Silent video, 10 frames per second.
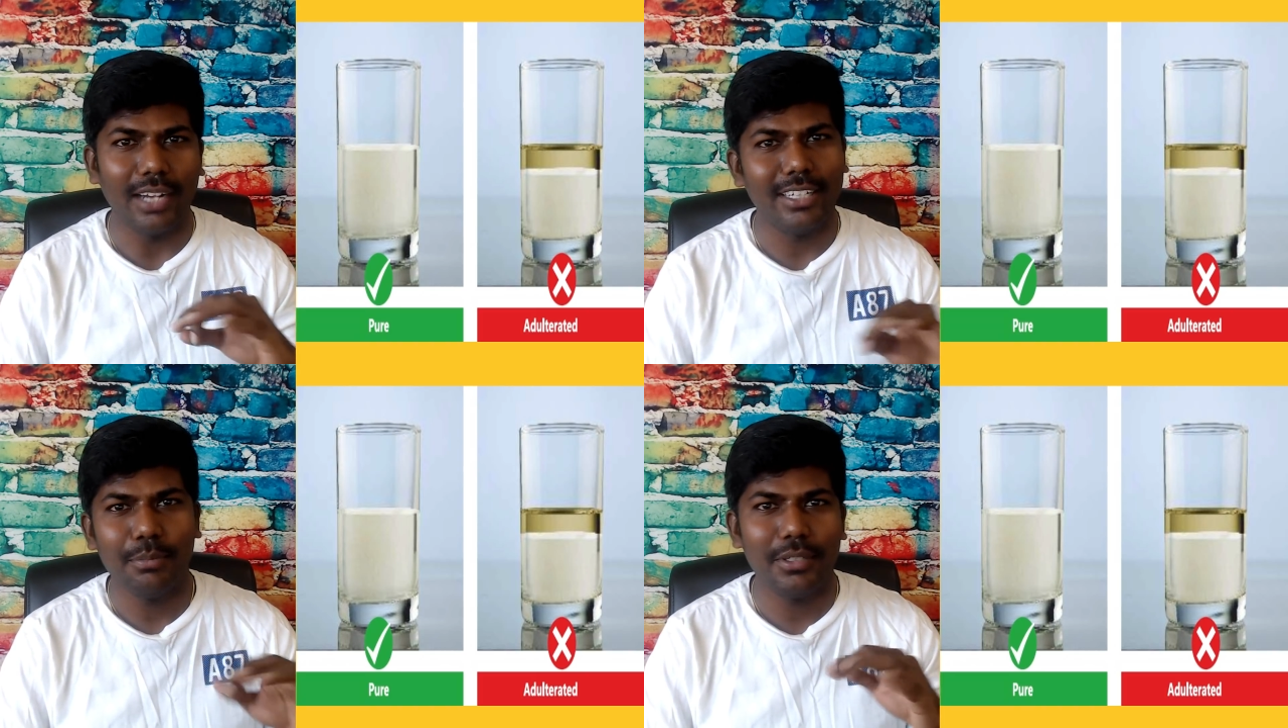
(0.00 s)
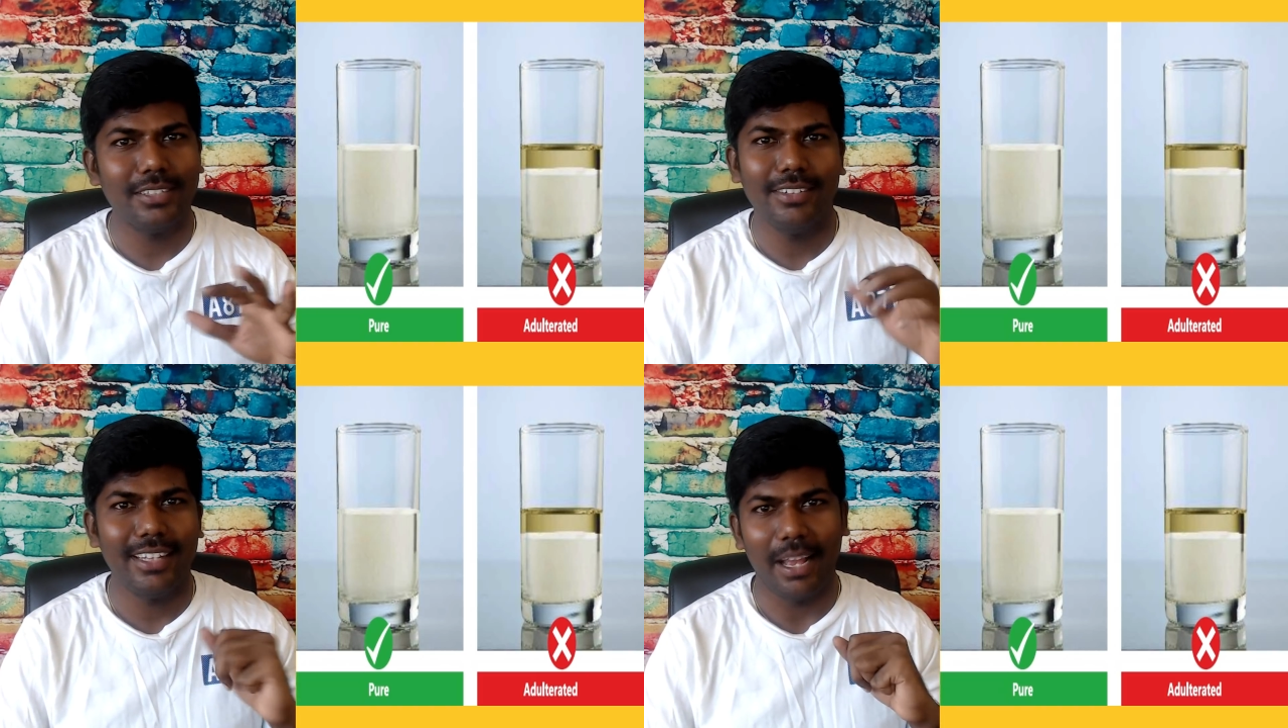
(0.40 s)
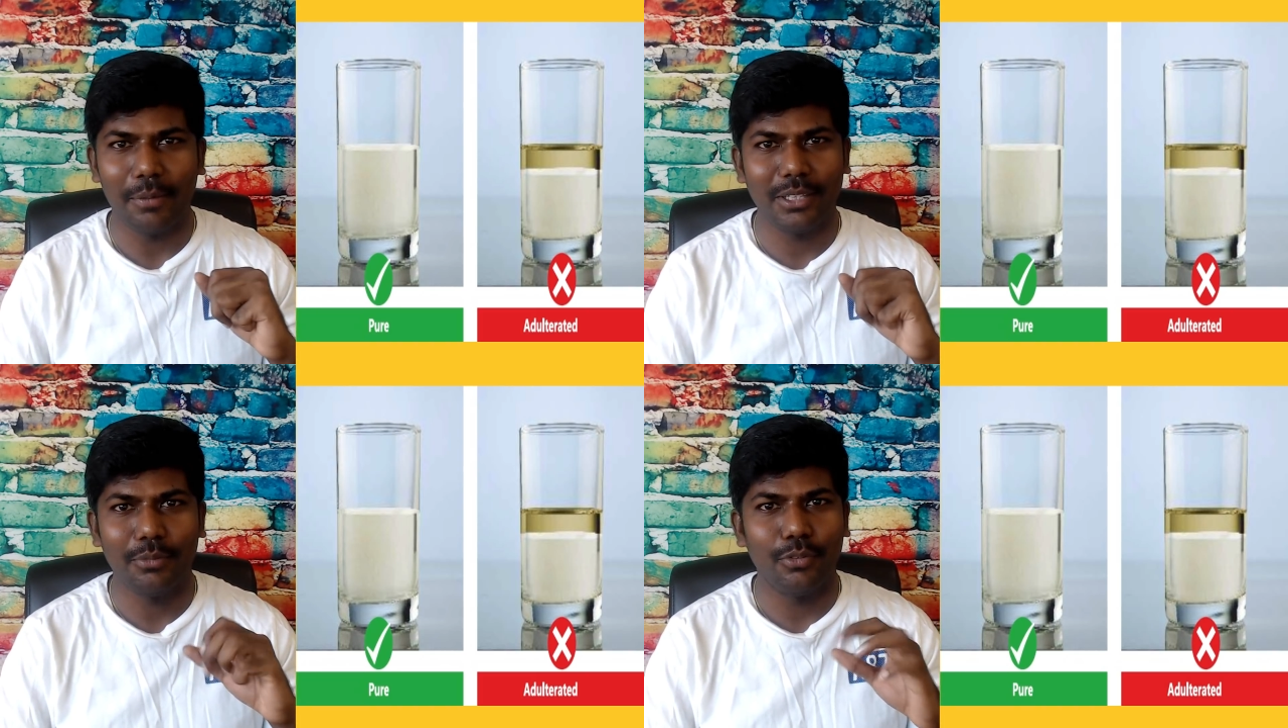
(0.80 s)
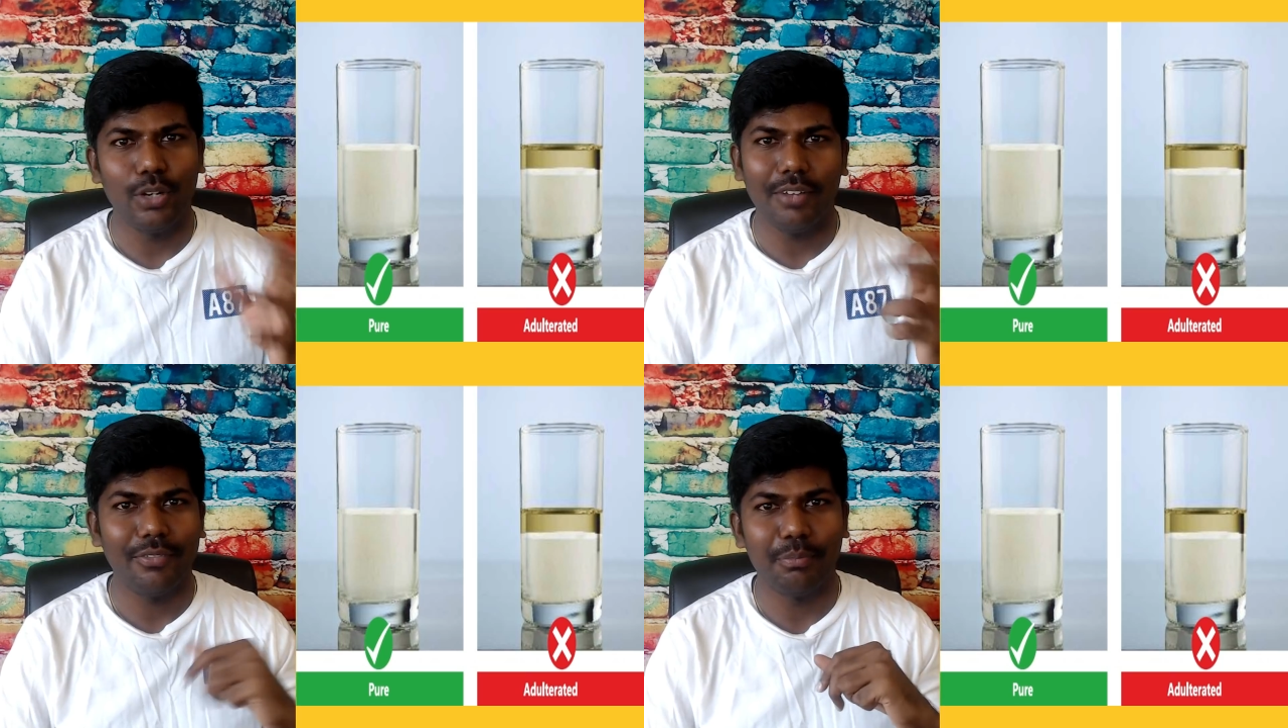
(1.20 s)
ஹண்ட்ரட் பர்சன்ட் வந்து ஏமாத்து
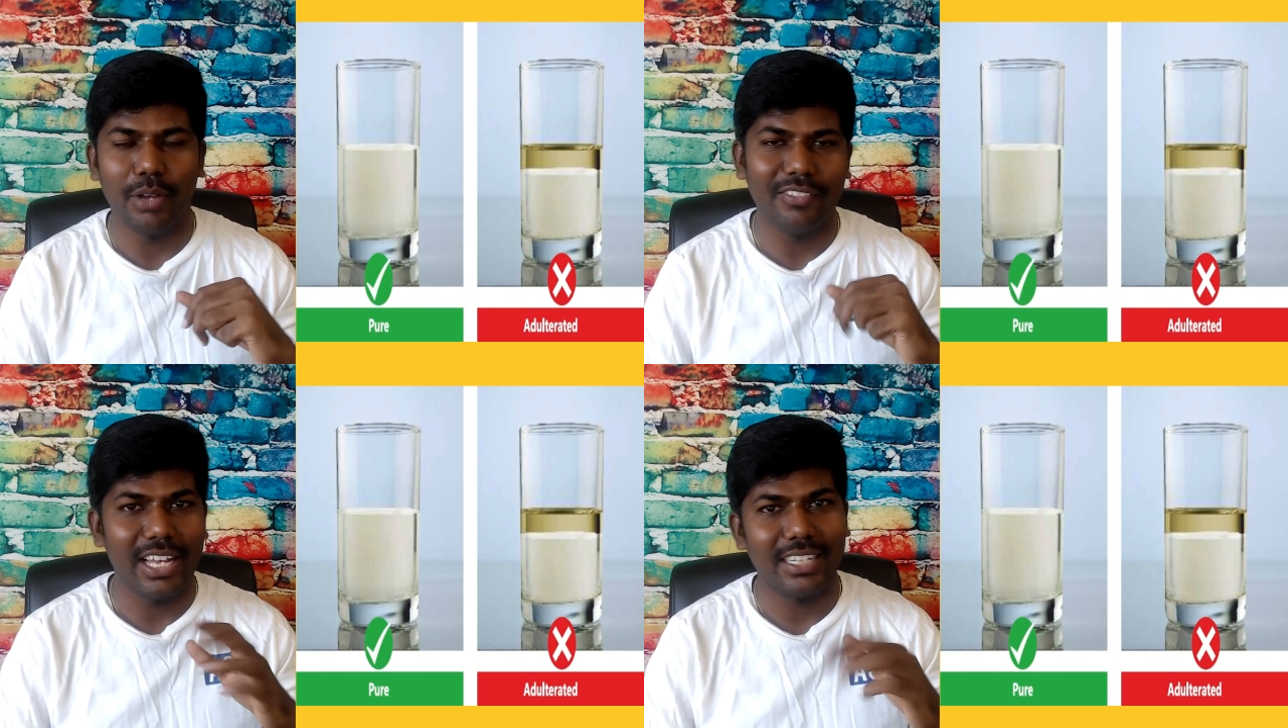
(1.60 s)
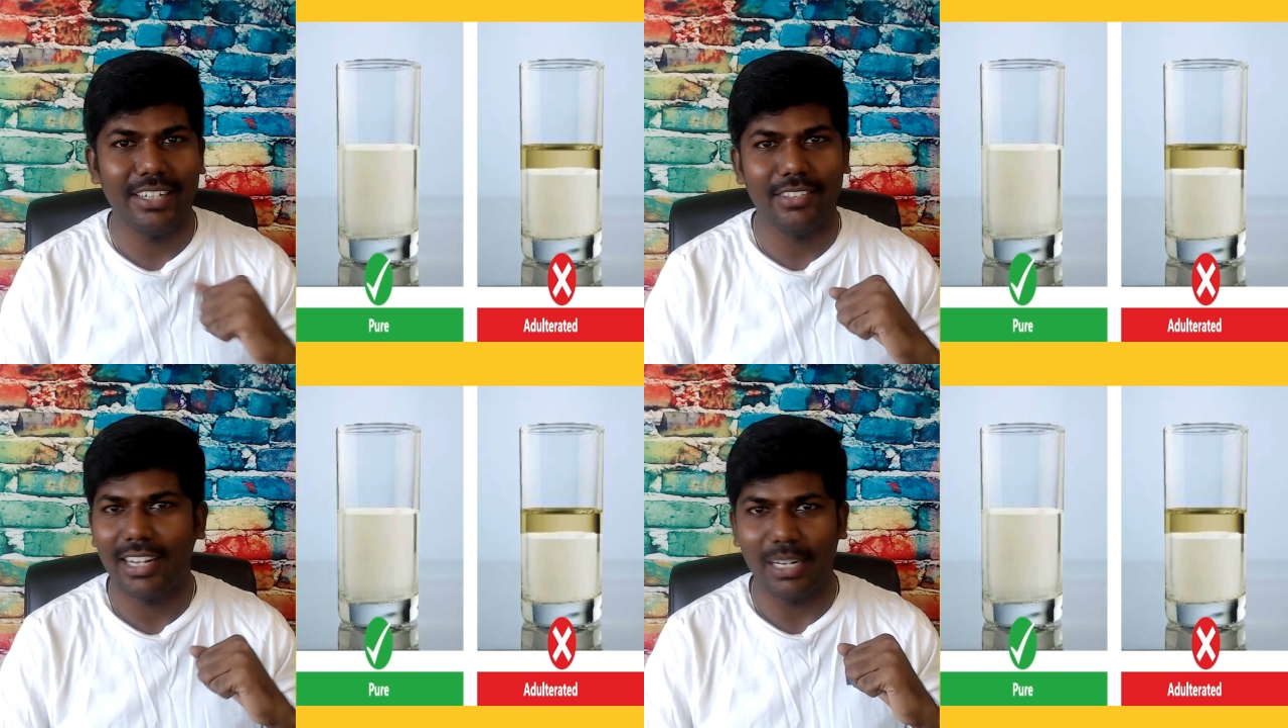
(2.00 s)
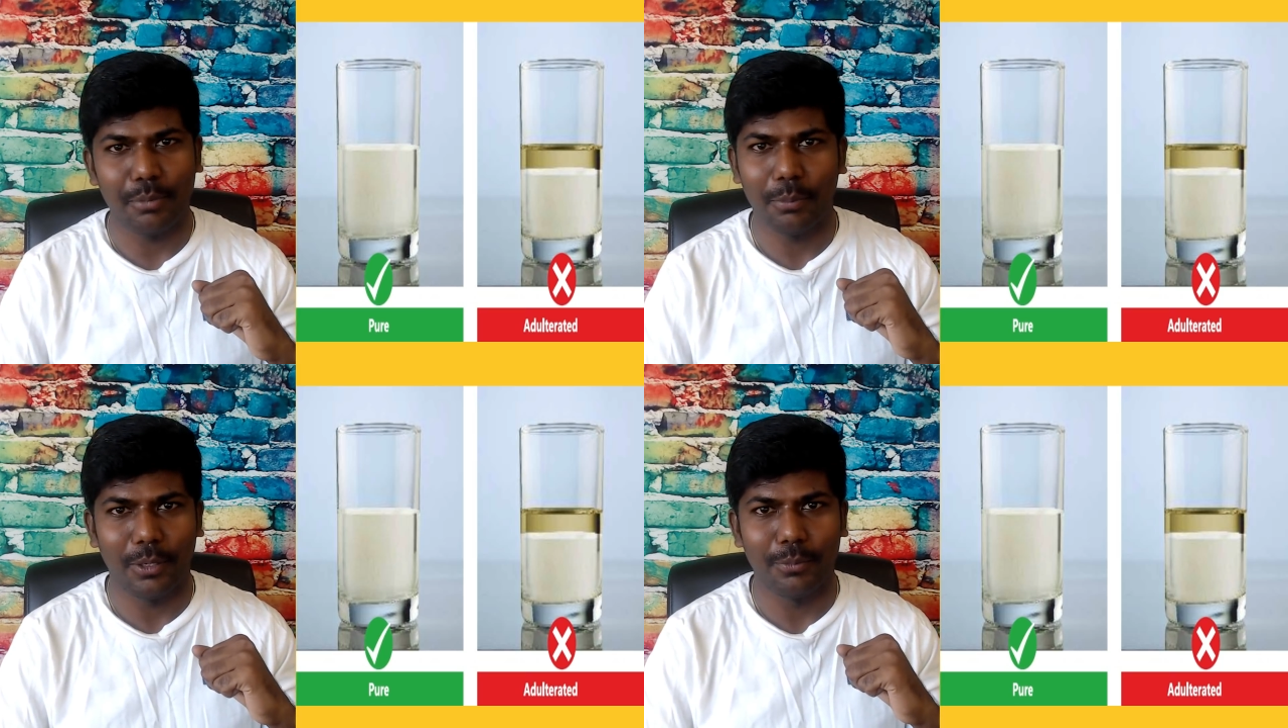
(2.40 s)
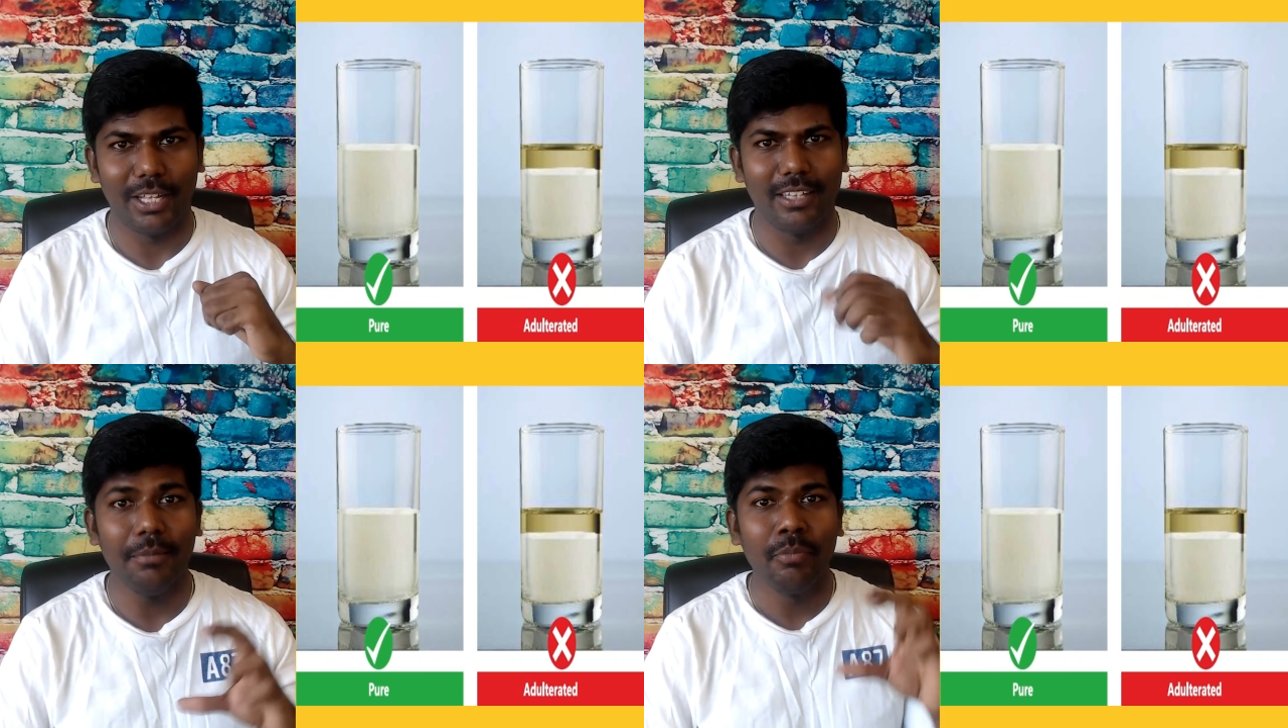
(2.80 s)
ஃபுல்லாக வேற எண்ணெயை வந்து கலப்படம் பண்ண
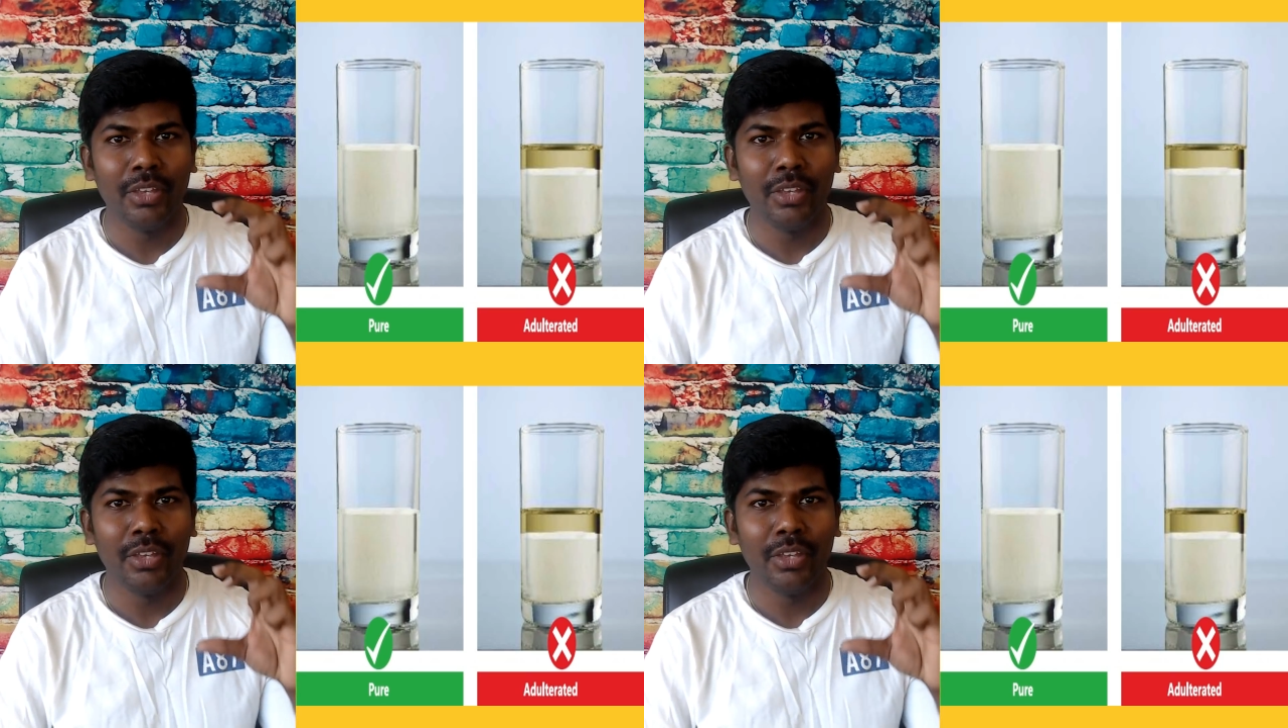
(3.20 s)
முடியாது